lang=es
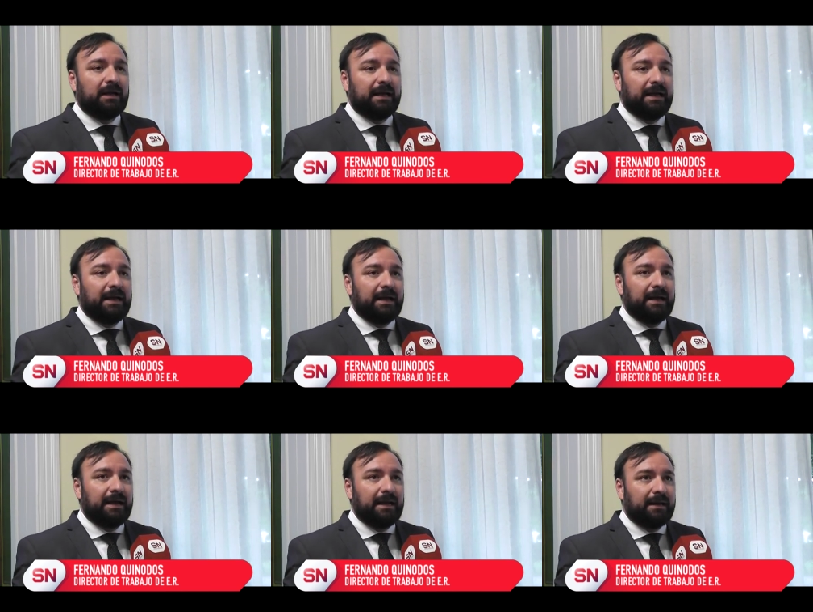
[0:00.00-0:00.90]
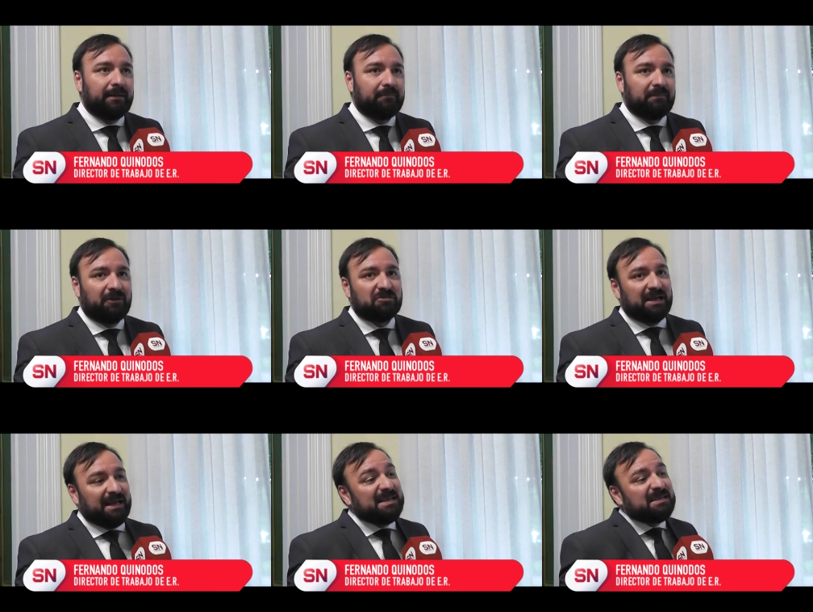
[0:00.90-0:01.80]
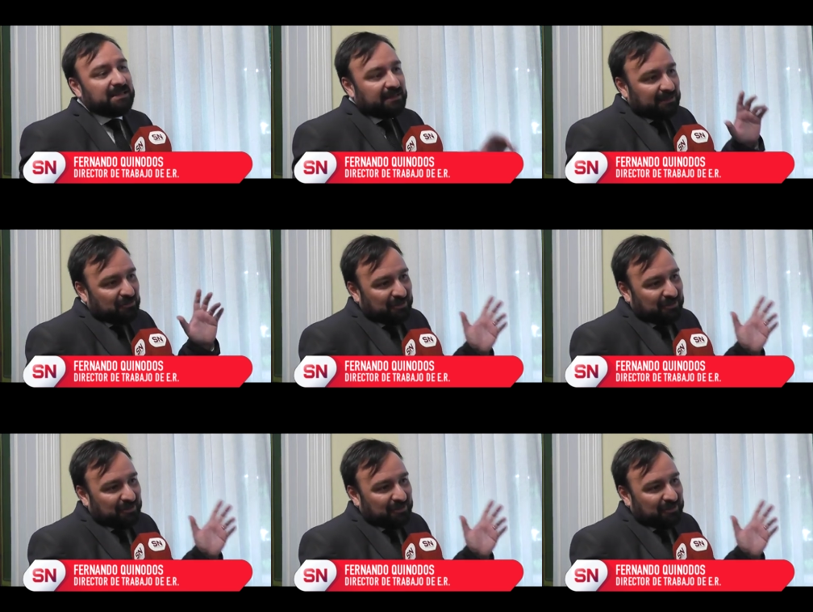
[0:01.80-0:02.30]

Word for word: Eh, entonces, en ese sentido,